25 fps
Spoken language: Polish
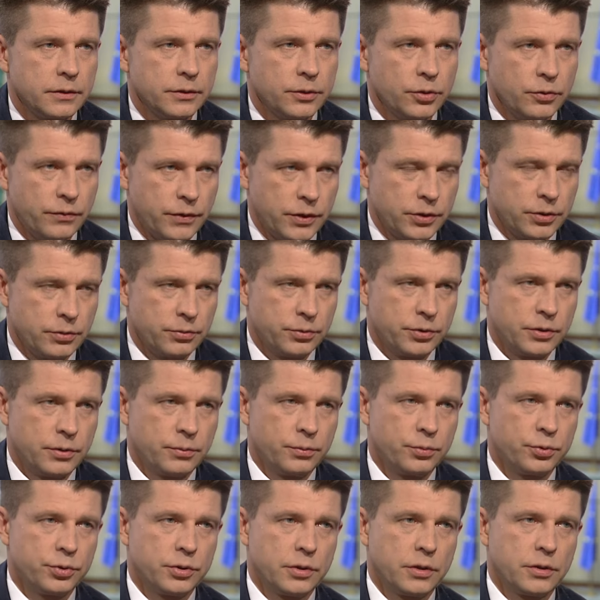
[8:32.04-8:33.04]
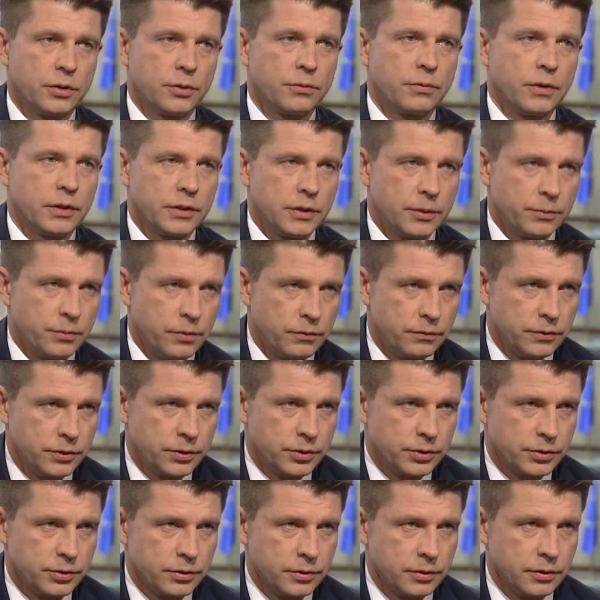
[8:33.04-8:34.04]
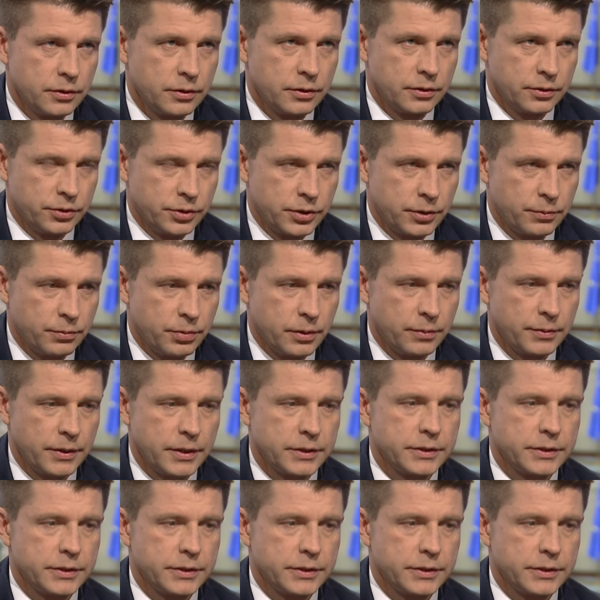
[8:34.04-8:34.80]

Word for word: nie uważam, że muszę dokładnie mówić gdzie byłem na